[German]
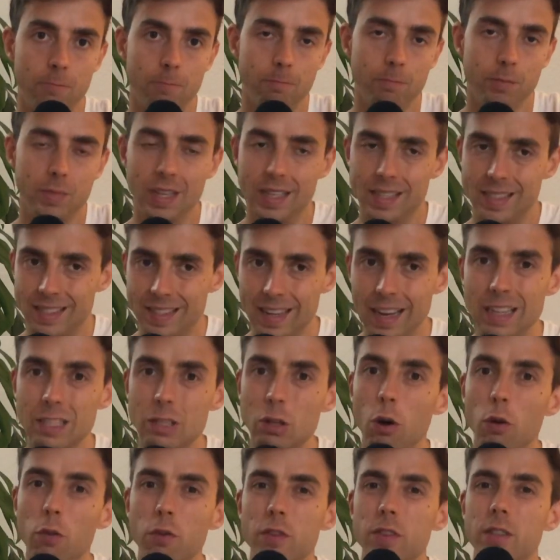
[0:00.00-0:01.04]
Dass das
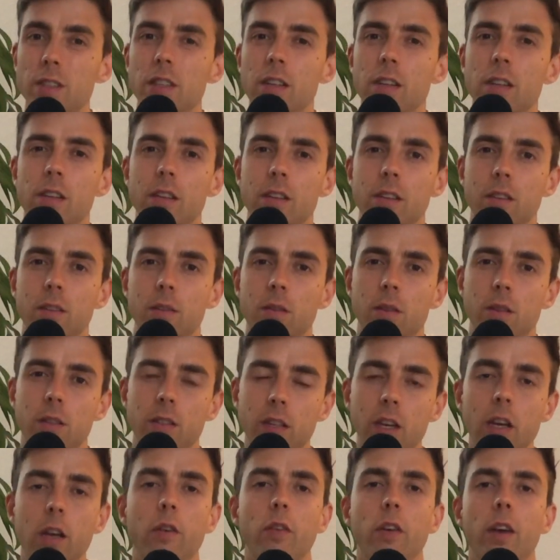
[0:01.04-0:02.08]
offensichtlich
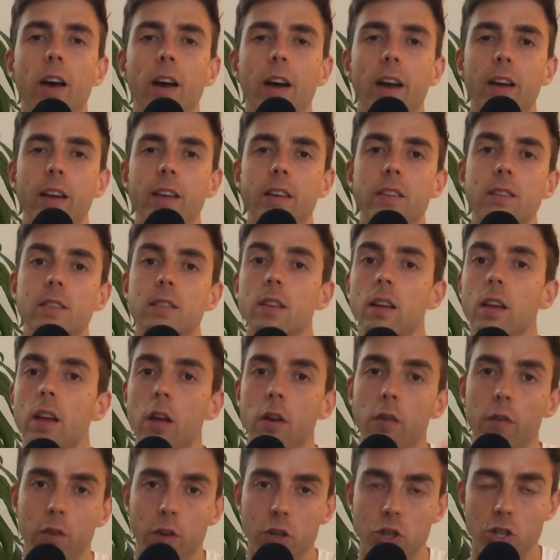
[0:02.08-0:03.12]
Tierquälerei ist,
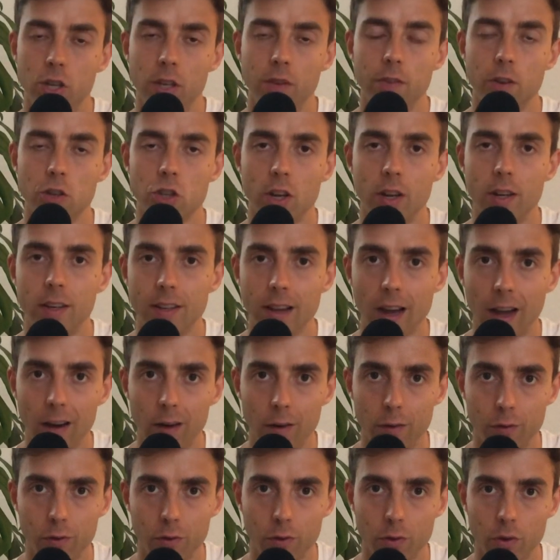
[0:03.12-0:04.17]
verstehen wahrscheinlich alle
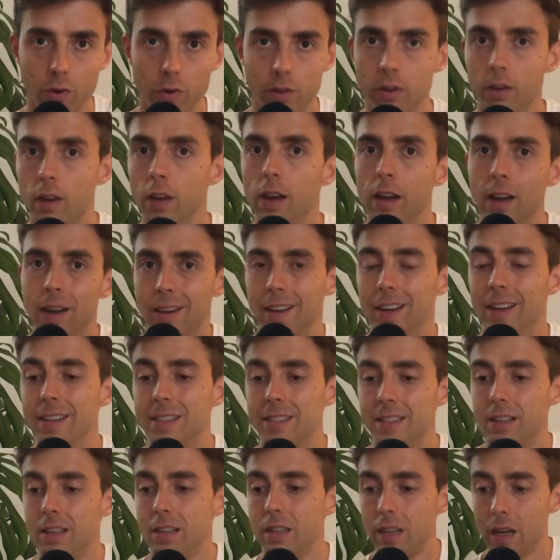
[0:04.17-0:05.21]
von euch.
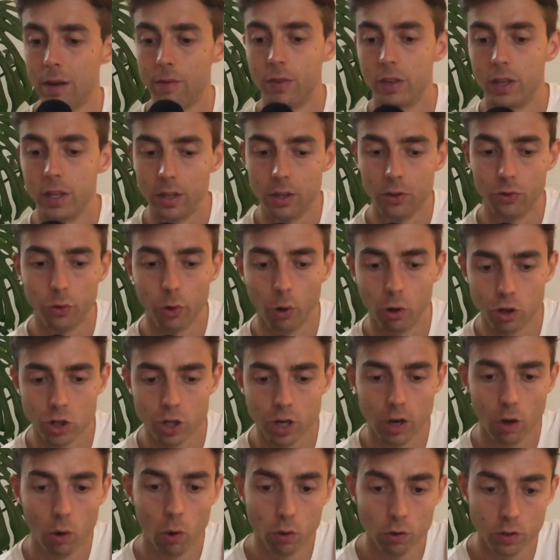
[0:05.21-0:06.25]
Gleichzeitig haben wir hier in Deutschland
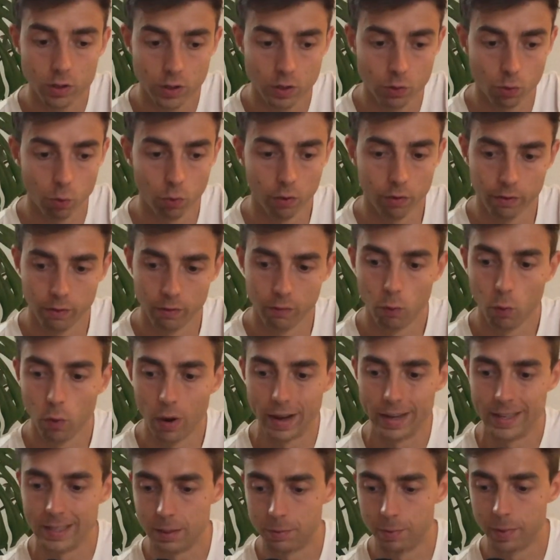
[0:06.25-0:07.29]
auch Zoos, wo
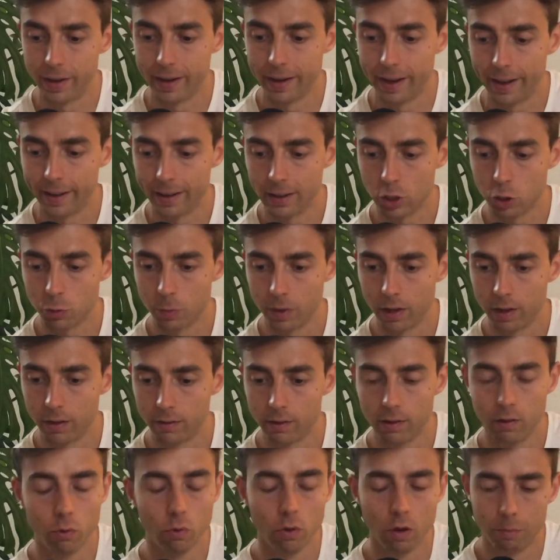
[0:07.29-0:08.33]
Eisbären eingesperrt
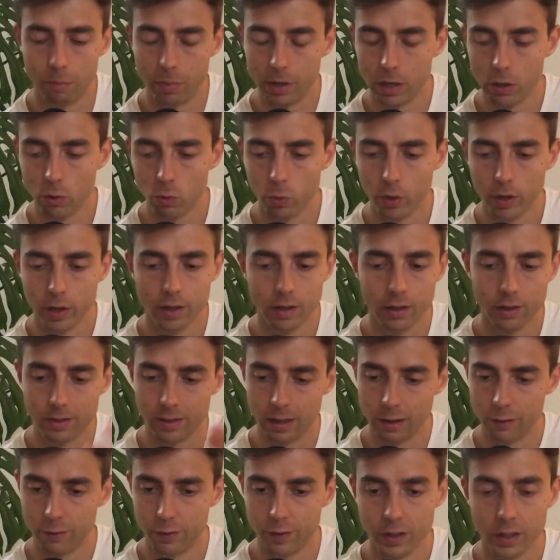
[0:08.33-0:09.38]
sind oder Pinguine,
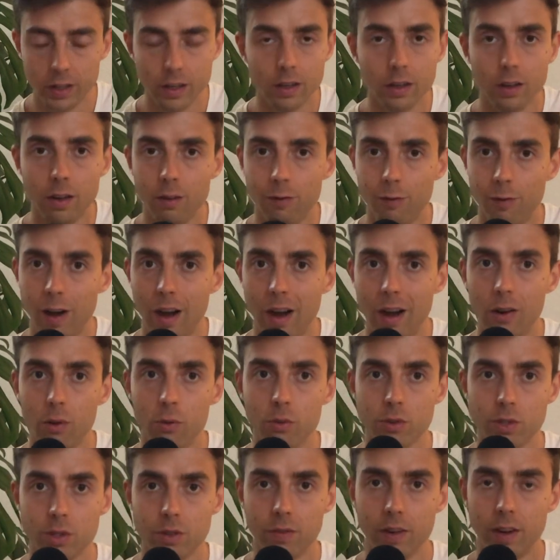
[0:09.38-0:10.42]
Delfine, Wale und
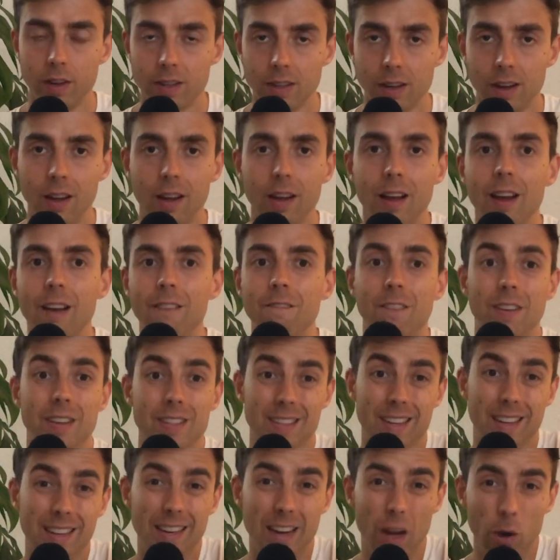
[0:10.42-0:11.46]
so weiter, was
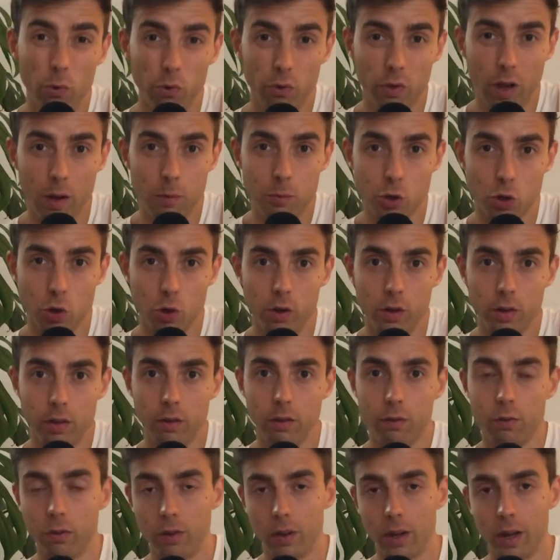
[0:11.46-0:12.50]
genauso abscheulich ist.
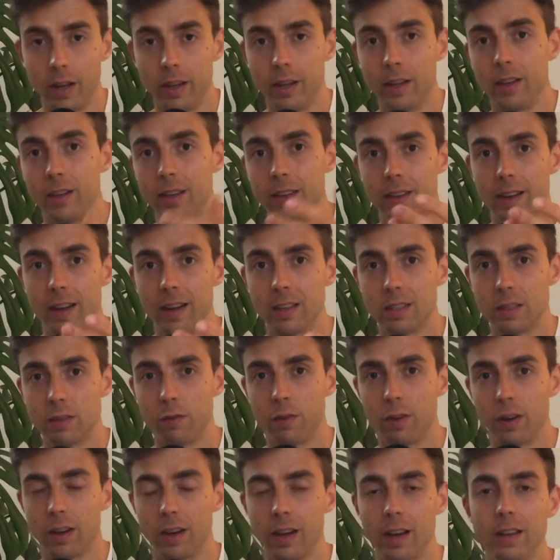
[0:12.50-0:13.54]
Von daher hier der erste
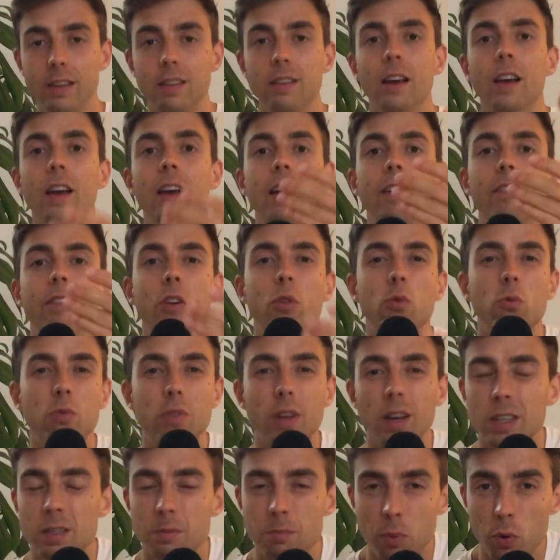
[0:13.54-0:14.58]
Vergleich. Wenn du
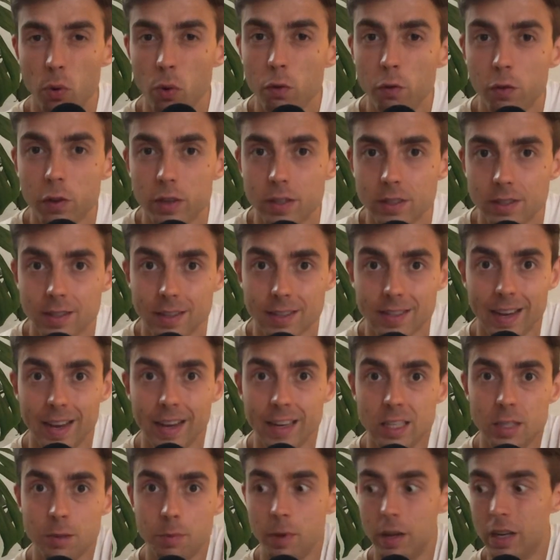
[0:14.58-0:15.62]
das blöd findest, dass
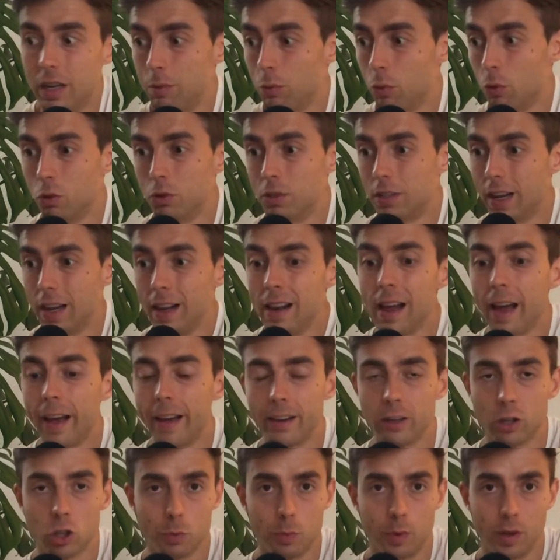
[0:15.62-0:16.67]
Eisbären im Hotel
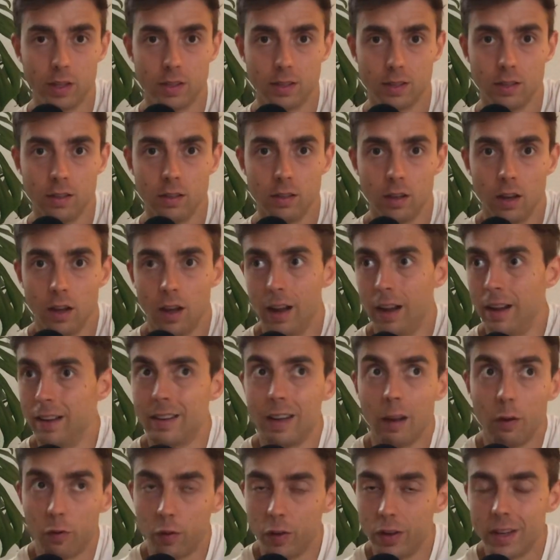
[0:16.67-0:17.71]
eingesperrt sind, dann
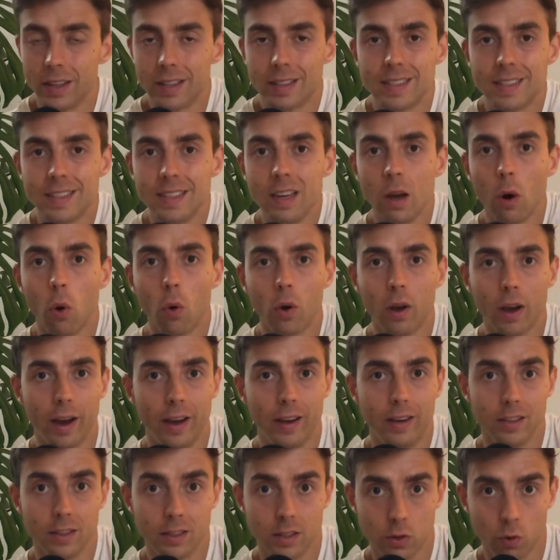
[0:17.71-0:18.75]
finanziere auch
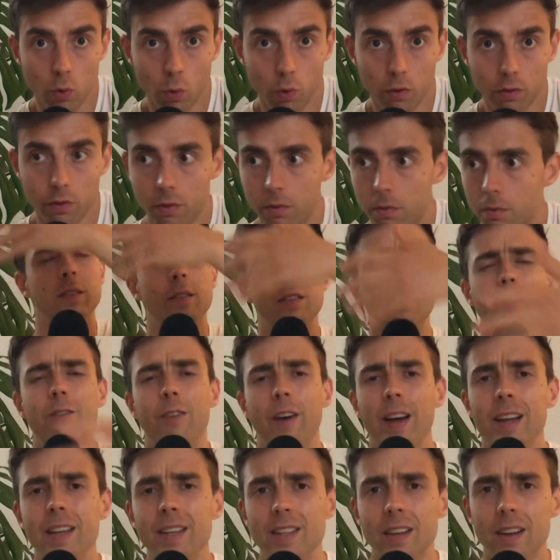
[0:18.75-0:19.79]
keine Zoos. Ein
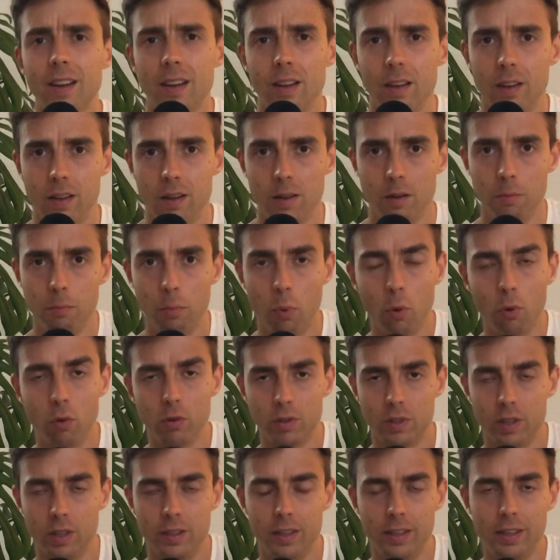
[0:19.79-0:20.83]
weiterer Punkt,
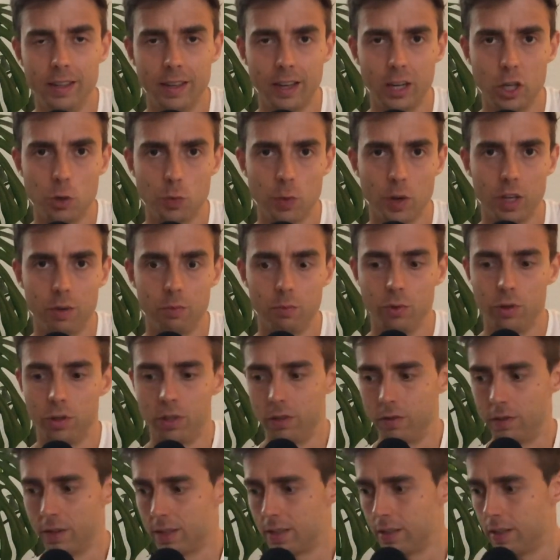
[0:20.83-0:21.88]
den ich ansprechen möchte,
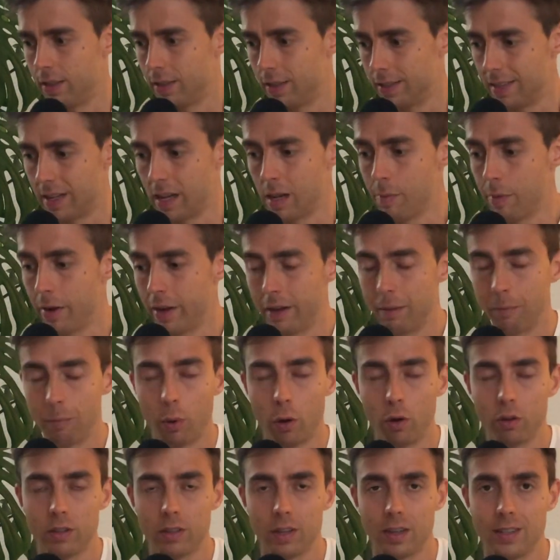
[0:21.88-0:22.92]
was ich selber in einem
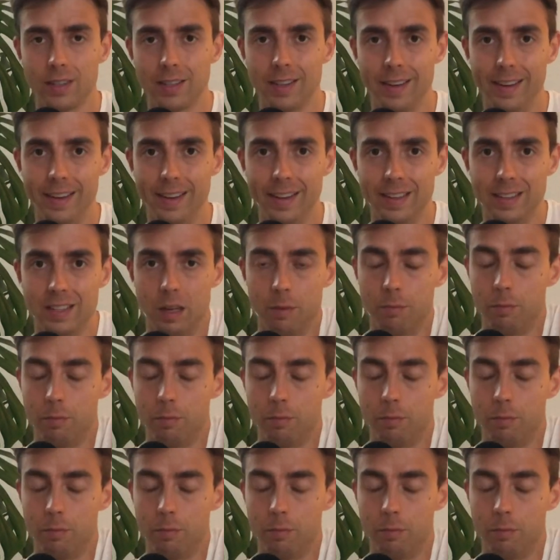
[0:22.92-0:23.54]
Podcast gelernt habe.